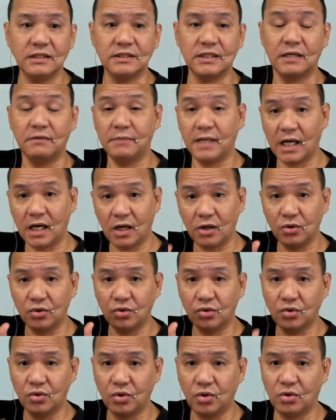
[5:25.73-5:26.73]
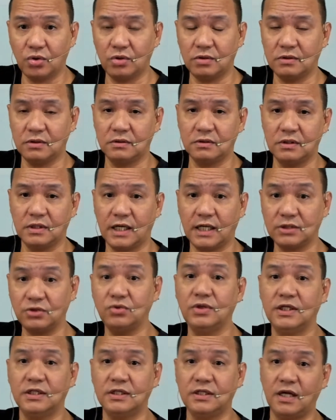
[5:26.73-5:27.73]
trabaho ho, uh,
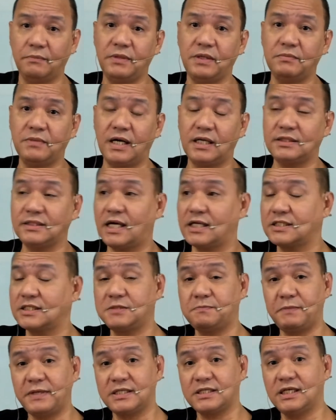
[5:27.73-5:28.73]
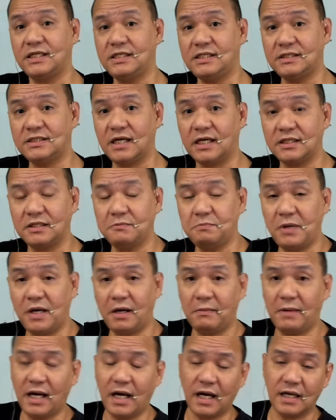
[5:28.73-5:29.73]
katulad naming mga tax specialist at mga
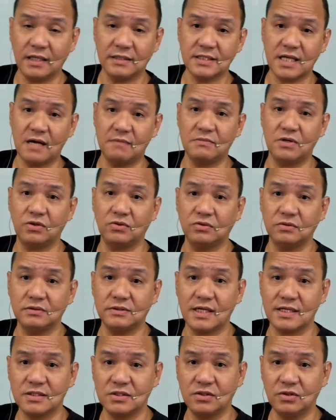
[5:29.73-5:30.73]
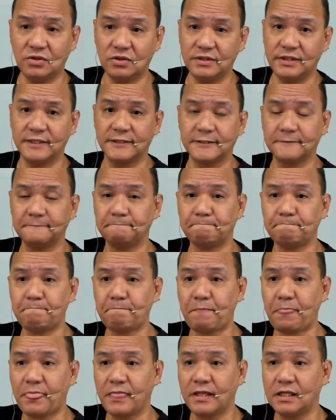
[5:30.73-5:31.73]
makakasama kong tax lawyer,
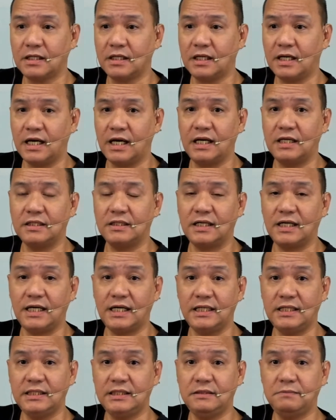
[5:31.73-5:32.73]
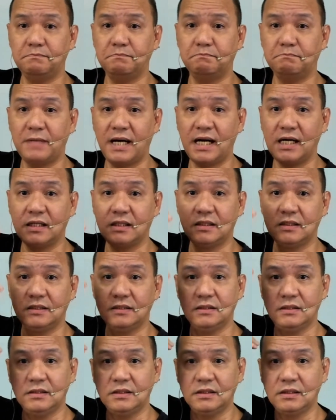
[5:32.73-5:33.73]
ah, ay
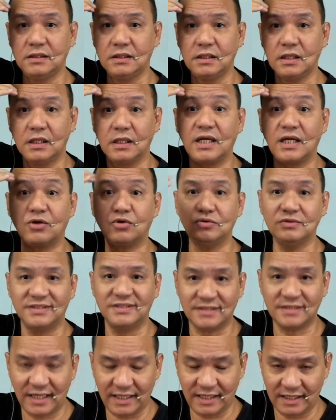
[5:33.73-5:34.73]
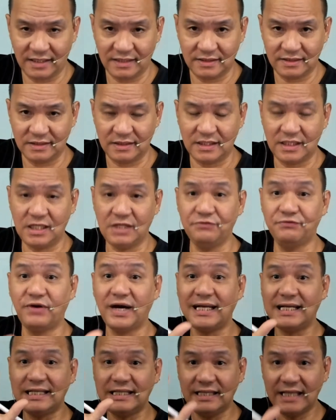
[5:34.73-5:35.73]
mag-reconcile,
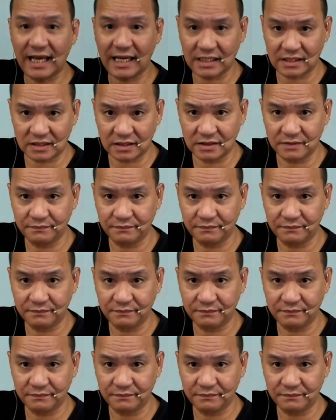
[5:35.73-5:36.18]
i-validate